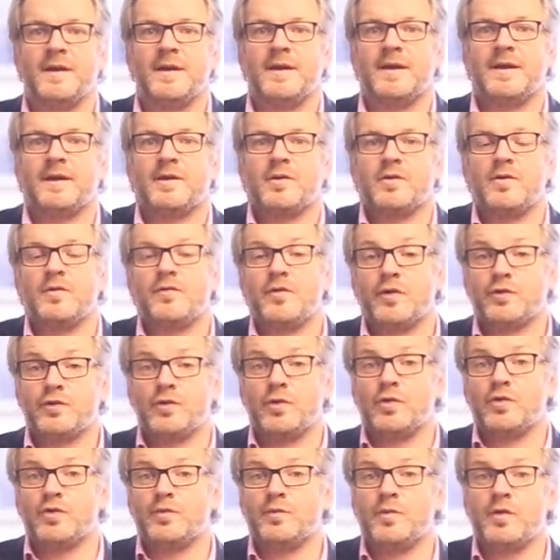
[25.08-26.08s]
et que fort
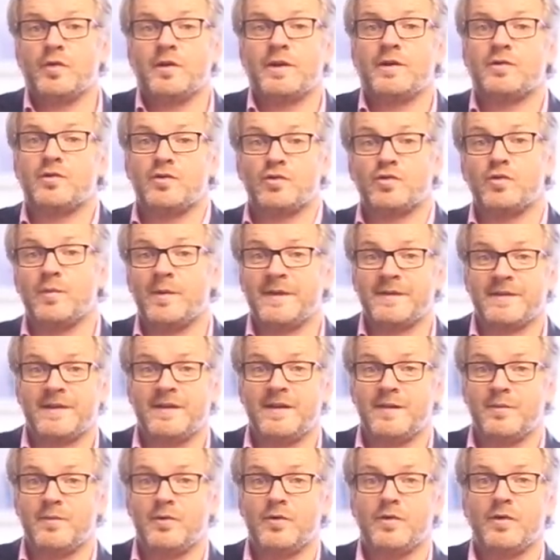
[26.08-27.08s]
heureusement, quelques jours
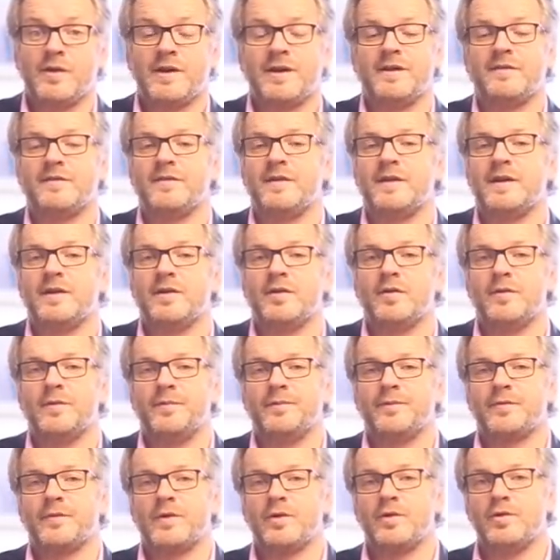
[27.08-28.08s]
précédemment, elle avait
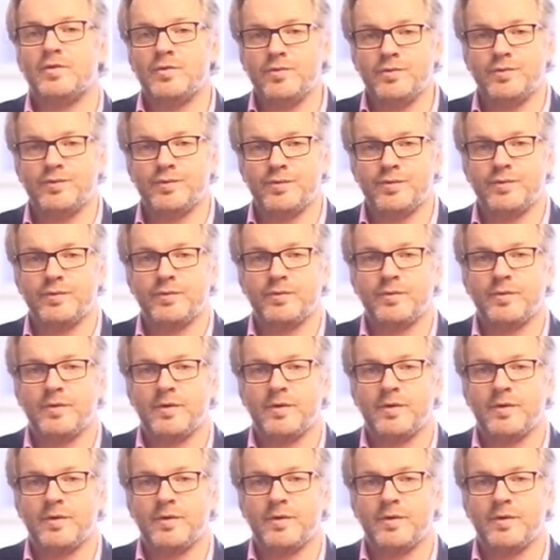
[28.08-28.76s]
lu